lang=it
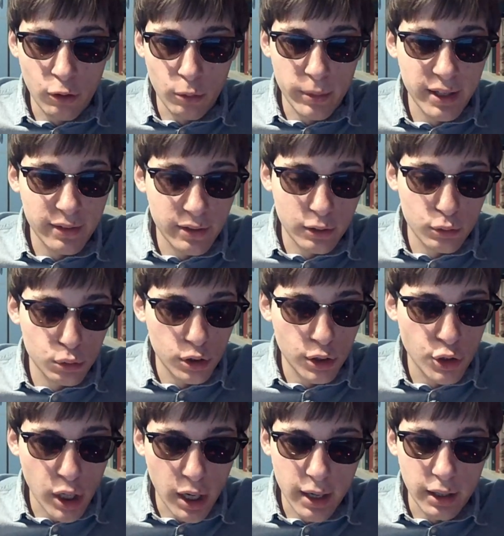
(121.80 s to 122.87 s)
bene se hai
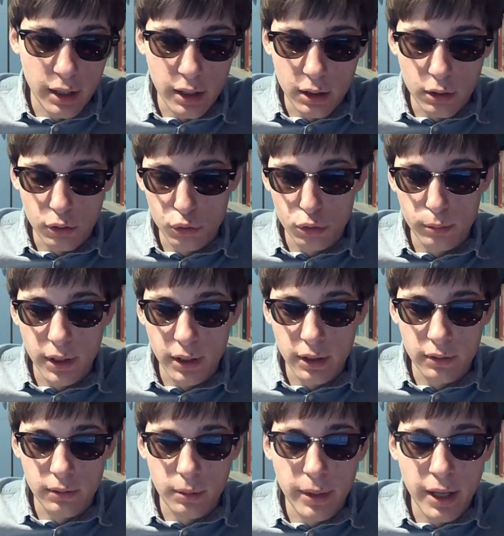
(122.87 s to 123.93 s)
12 anni, ecco, insomma,
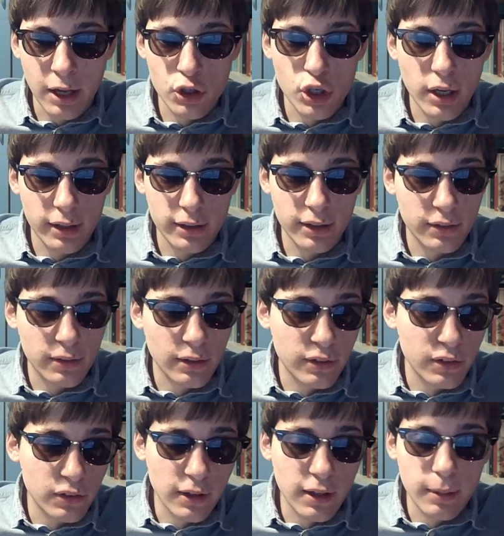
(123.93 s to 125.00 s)
che ti piace l'artista
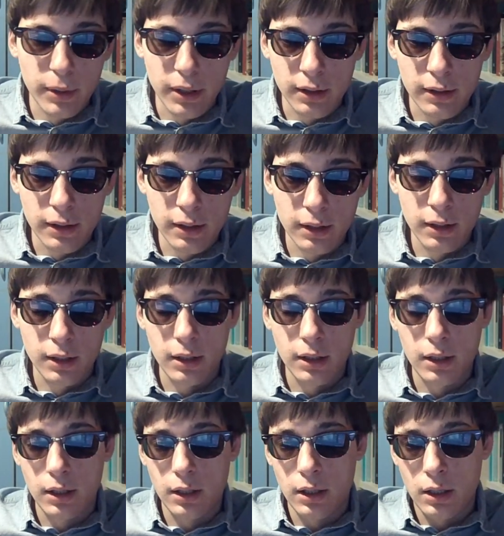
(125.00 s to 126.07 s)
fisicamente.
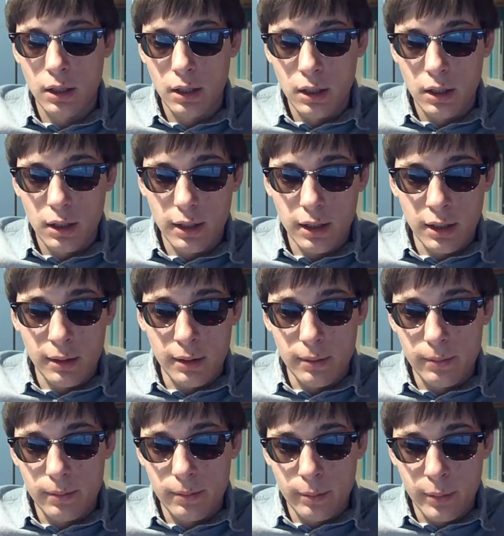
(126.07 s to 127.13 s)
E
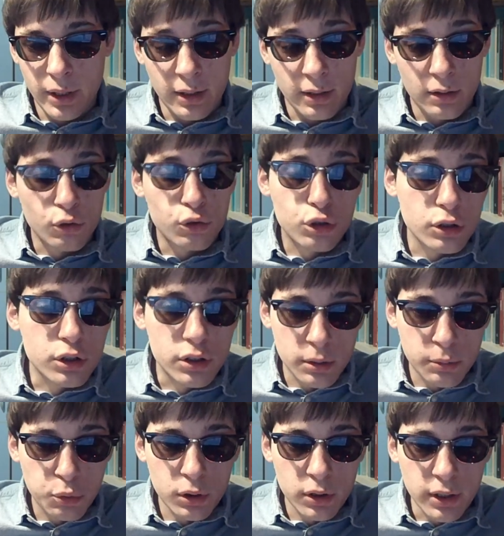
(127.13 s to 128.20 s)
bene, non so se si
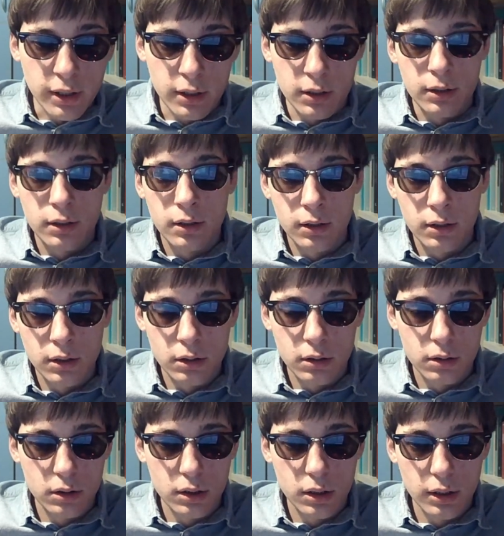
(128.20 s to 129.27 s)
può dire,
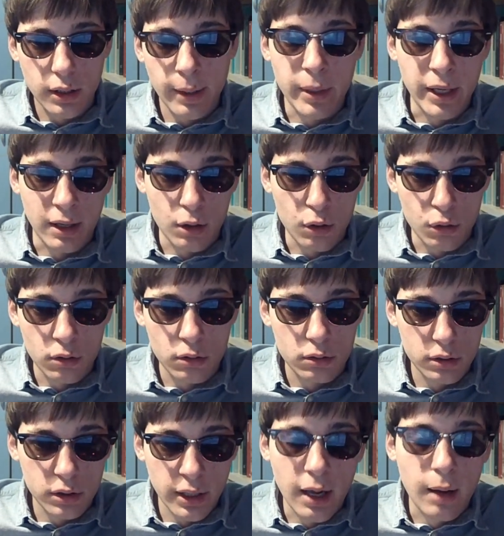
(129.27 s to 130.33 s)
è bello,
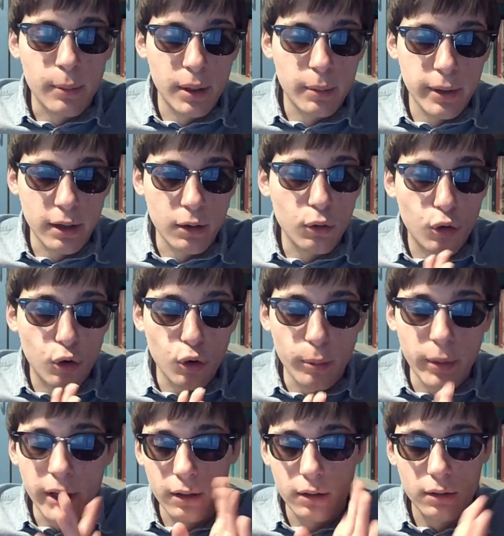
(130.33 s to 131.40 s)
Irama è bello
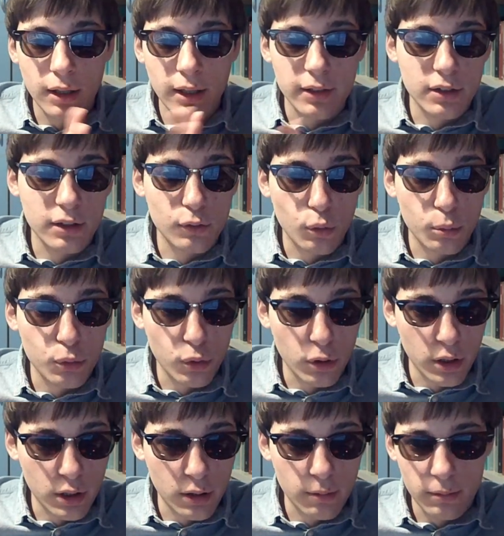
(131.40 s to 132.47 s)
come Alessandro
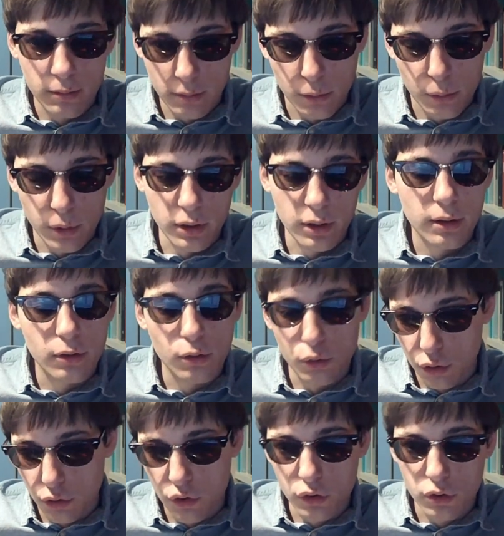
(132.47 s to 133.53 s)
Borghi. Quindi, non
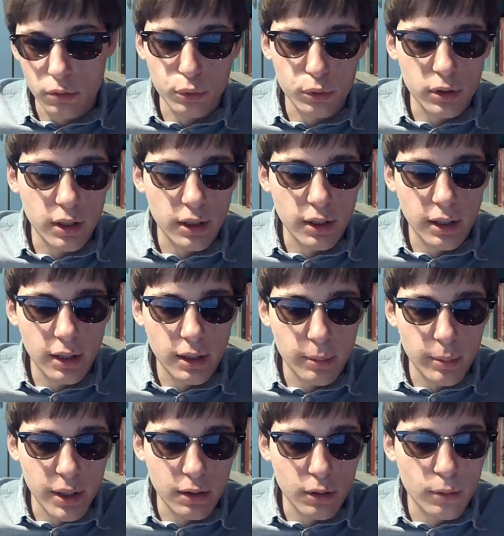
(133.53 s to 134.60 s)
so se si può dire che è
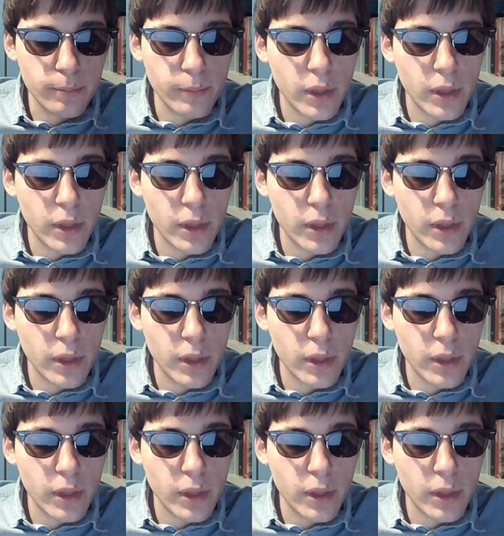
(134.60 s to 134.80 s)
bello.